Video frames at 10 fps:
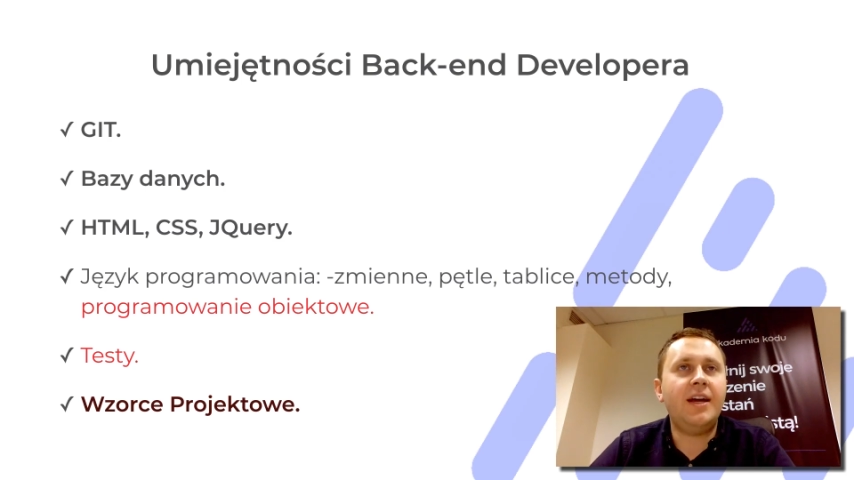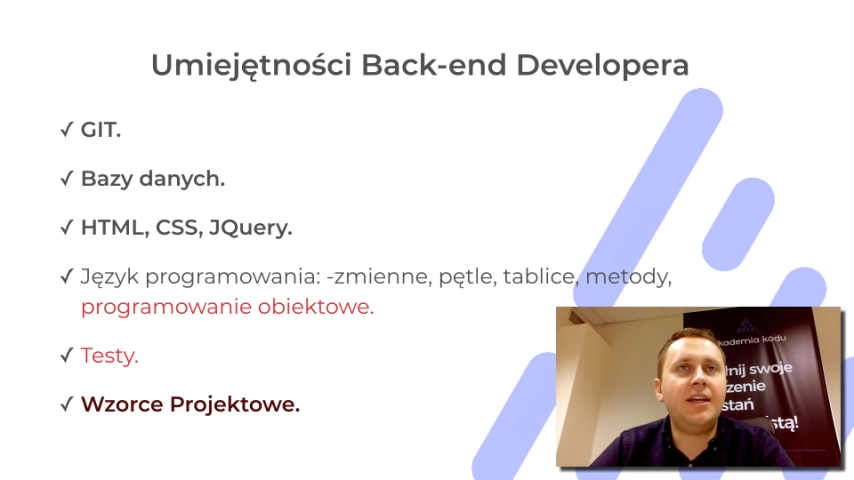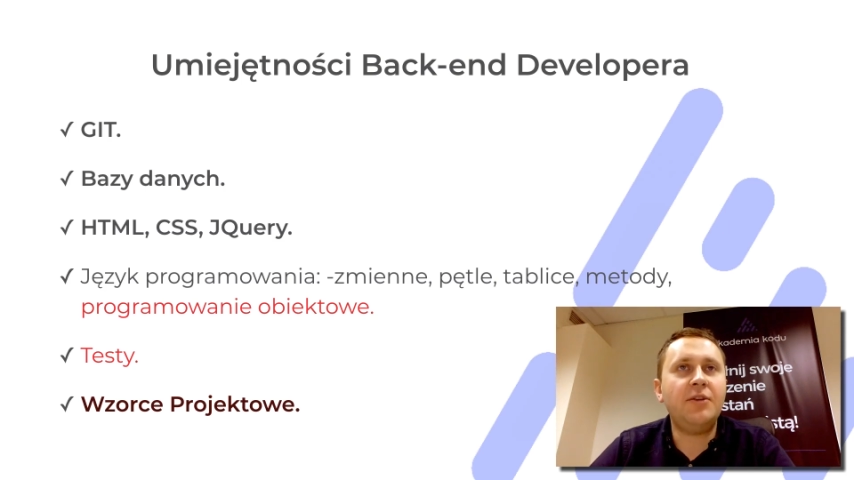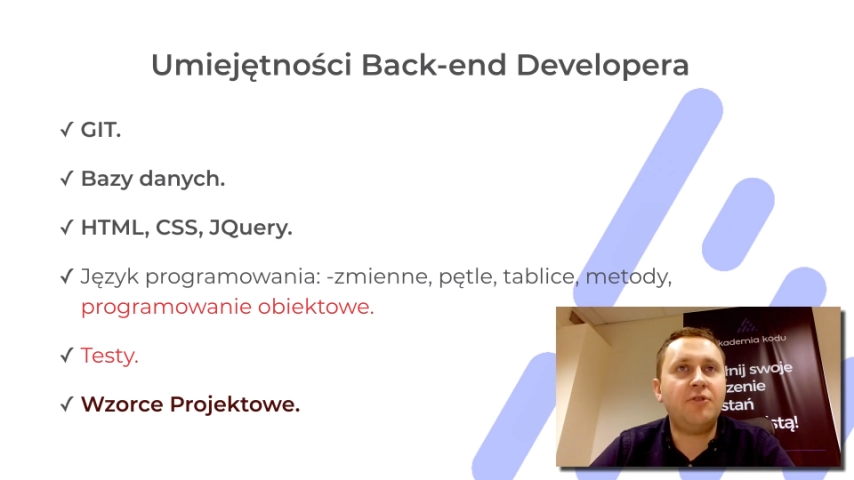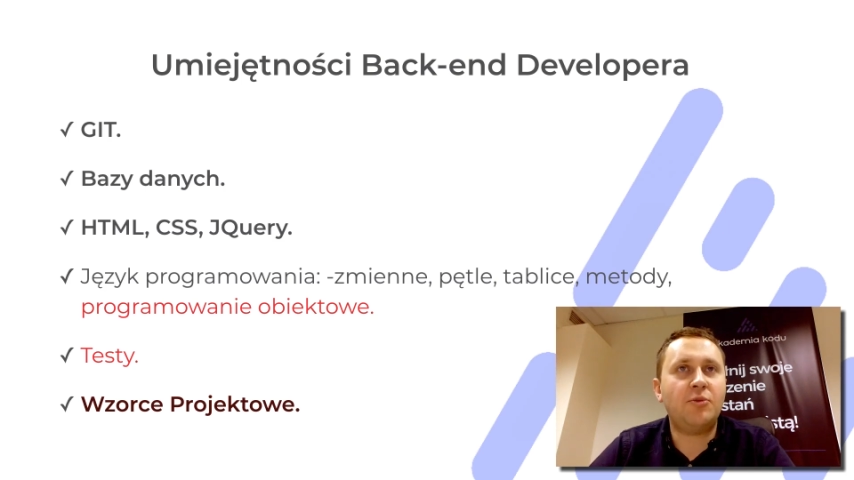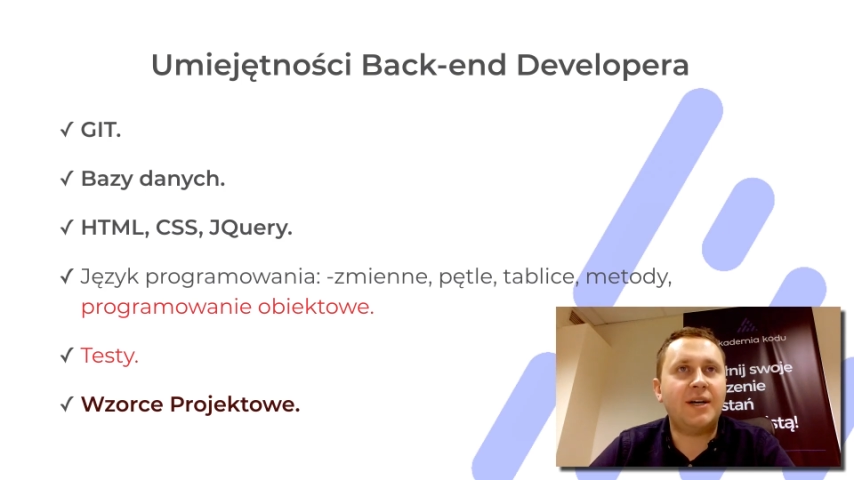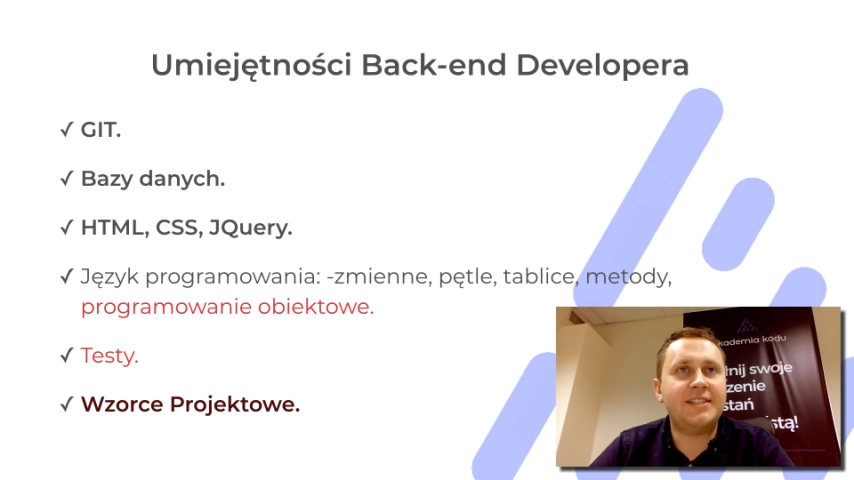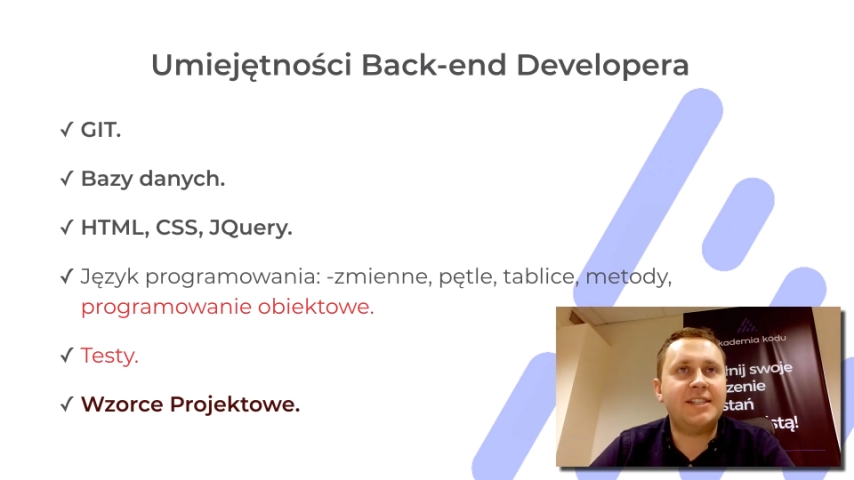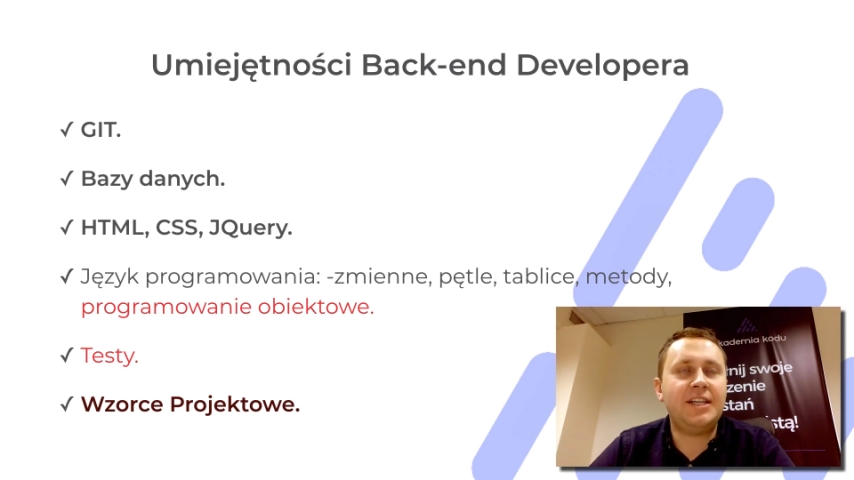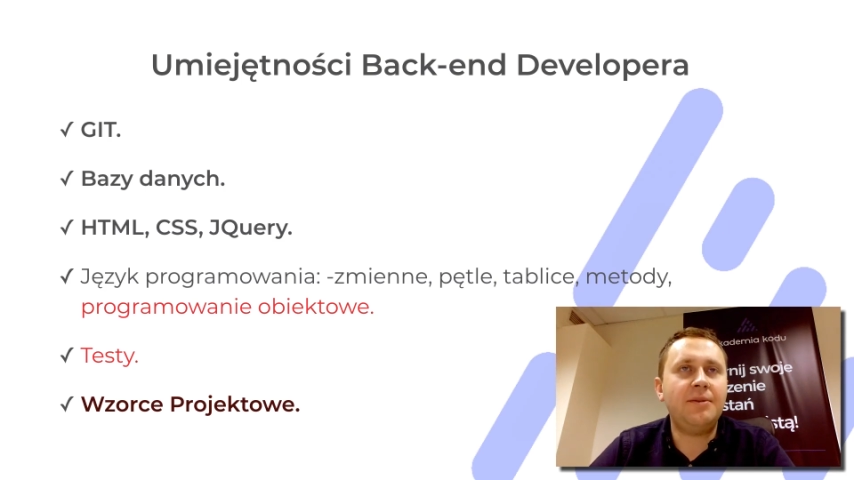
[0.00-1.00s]

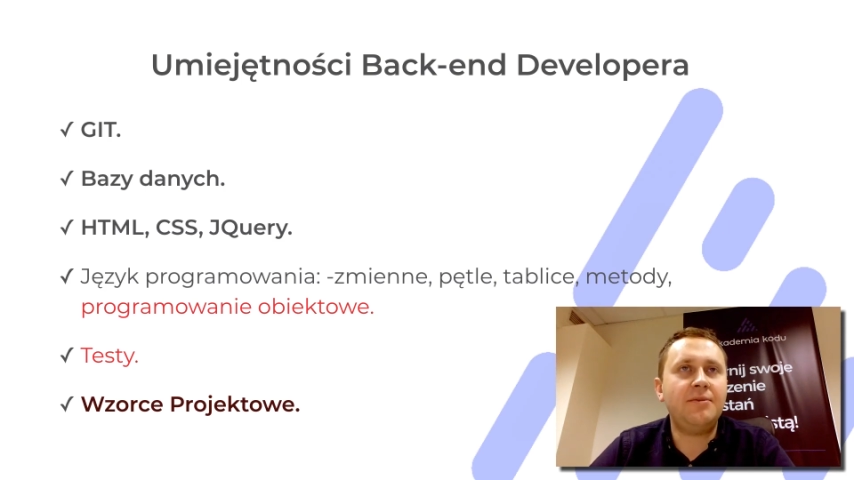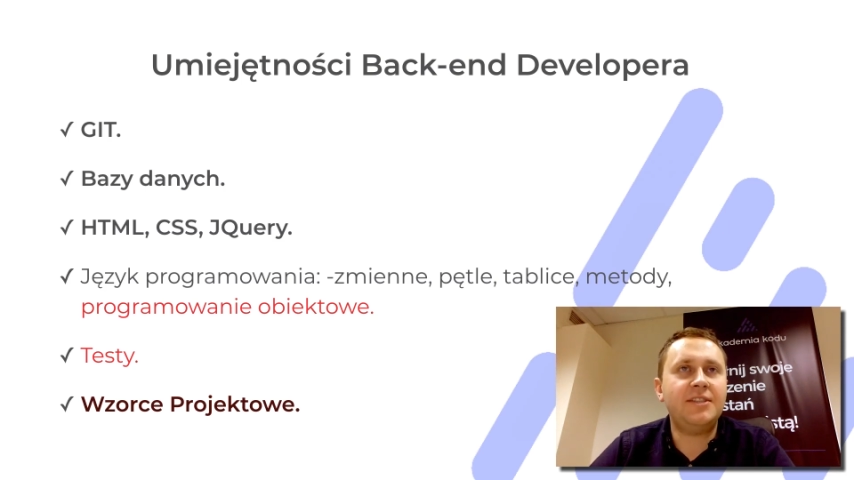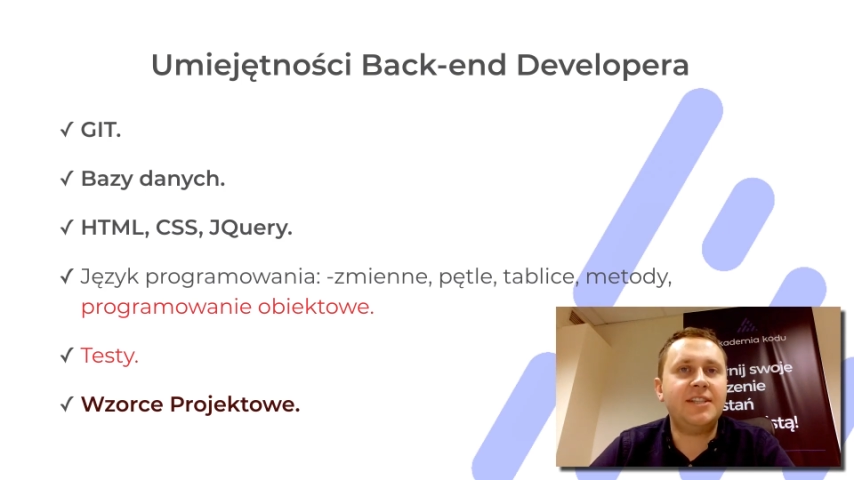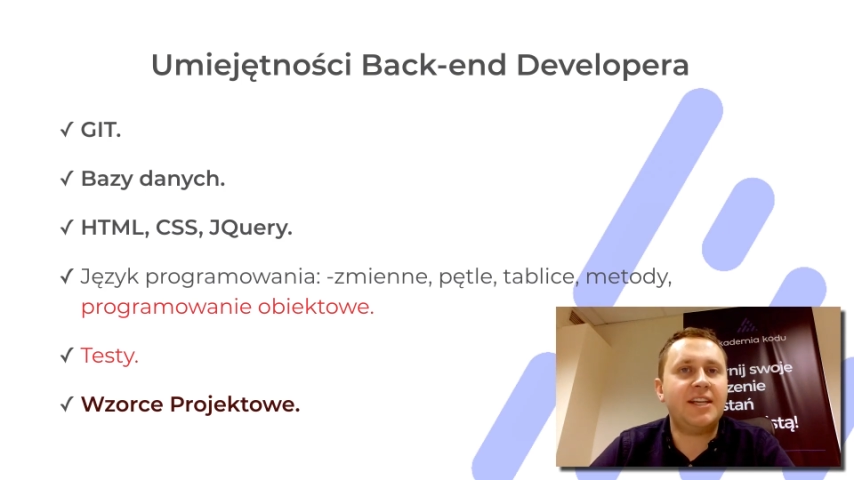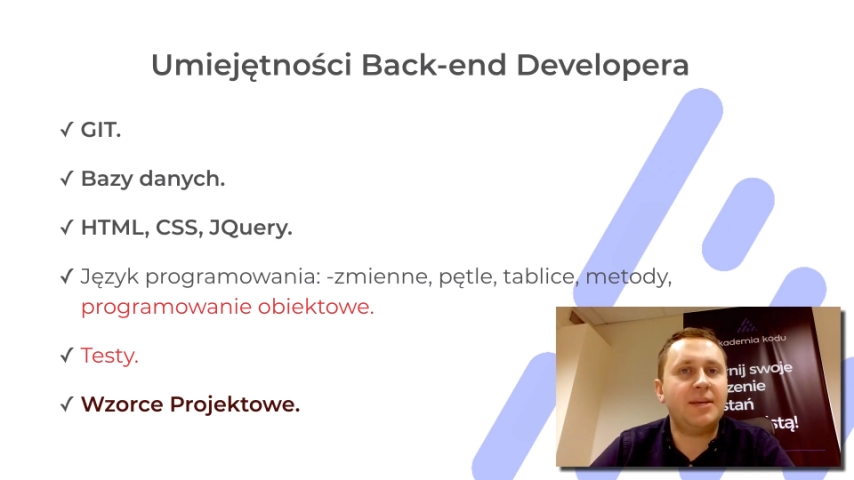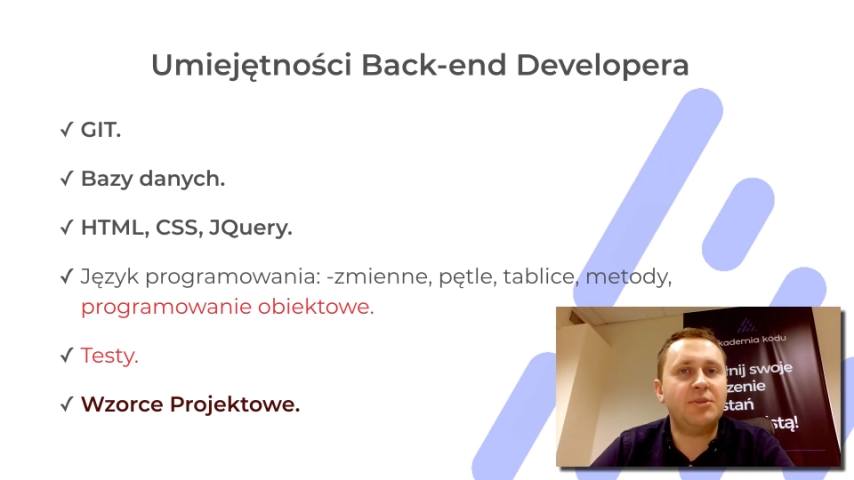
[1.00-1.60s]
informacji, więc takie